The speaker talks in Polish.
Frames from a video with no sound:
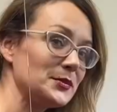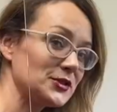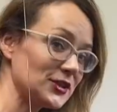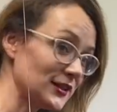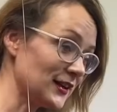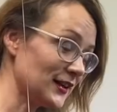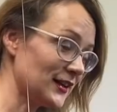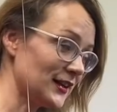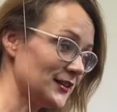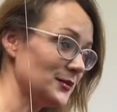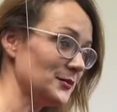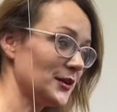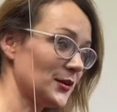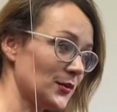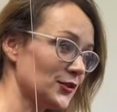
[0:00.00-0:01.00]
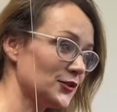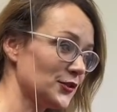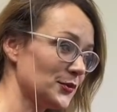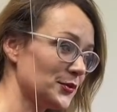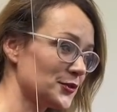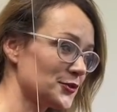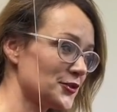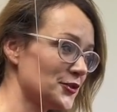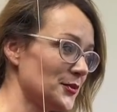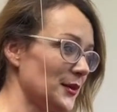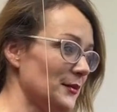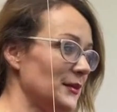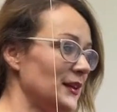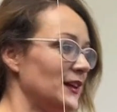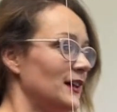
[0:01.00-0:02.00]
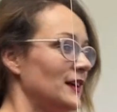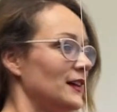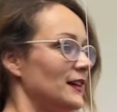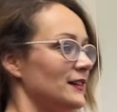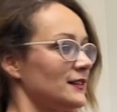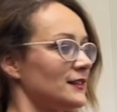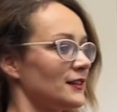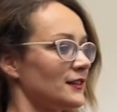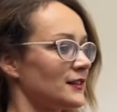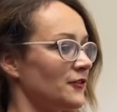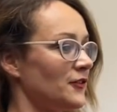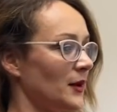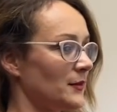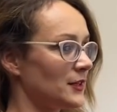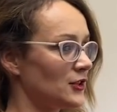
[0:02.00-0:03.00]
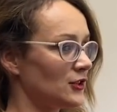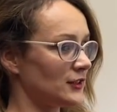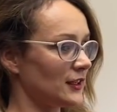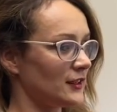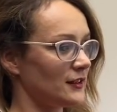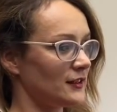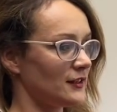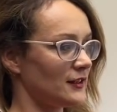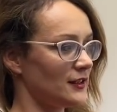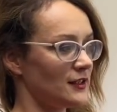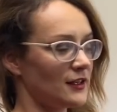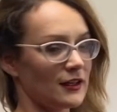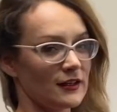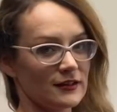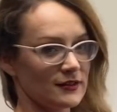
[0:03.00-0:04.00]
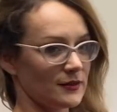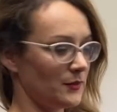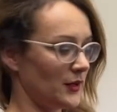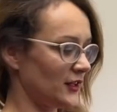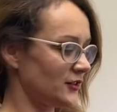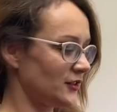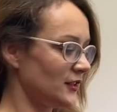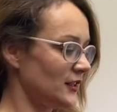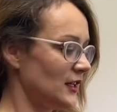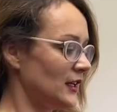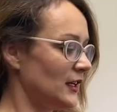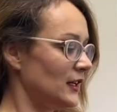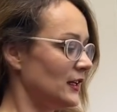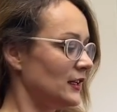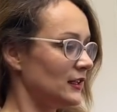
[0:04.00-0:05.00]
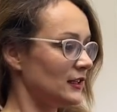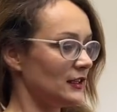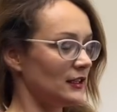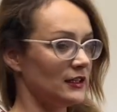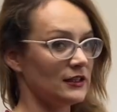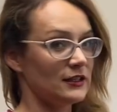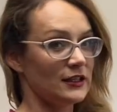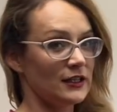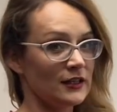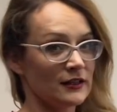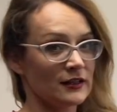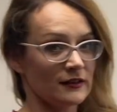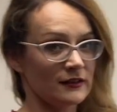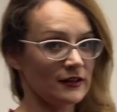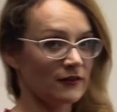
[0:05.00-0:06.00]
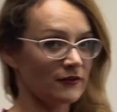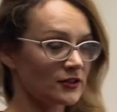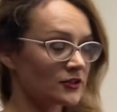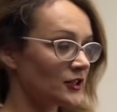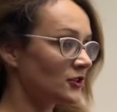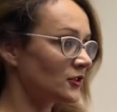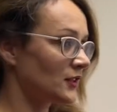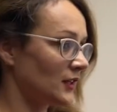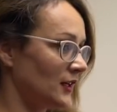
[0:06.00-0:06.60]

przed nagraniem gablotę opróżniłam. Zostawiłam tylko takich kilka egzemplarzy i jeden z najważniejszych